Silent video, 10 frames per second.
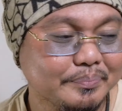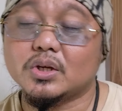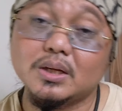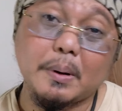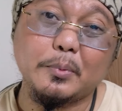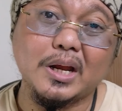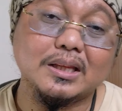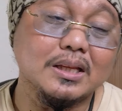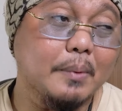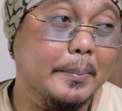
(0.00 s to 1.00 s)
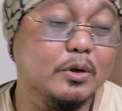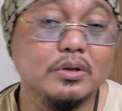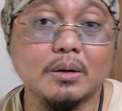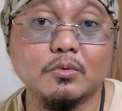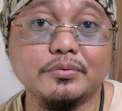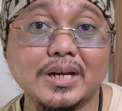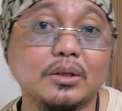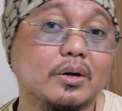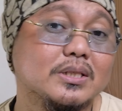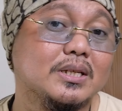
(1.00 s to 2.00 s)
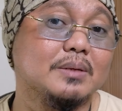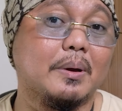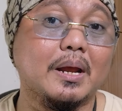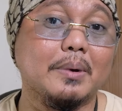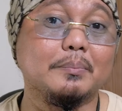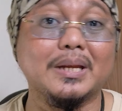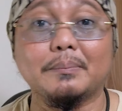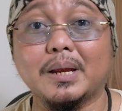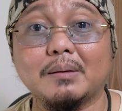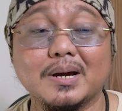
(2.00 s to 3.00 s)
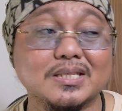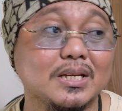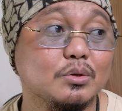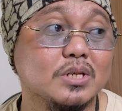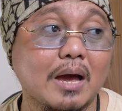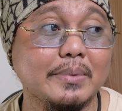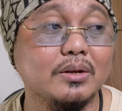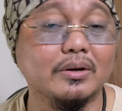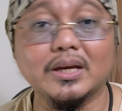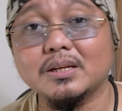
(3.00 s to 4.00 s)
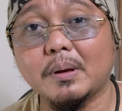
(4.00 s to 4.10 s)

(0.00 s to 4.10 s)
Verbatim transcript: So hindi pa po natin napapanood ang movie na to kasi hindi pa naman pinapalabas dito sa amin, okay?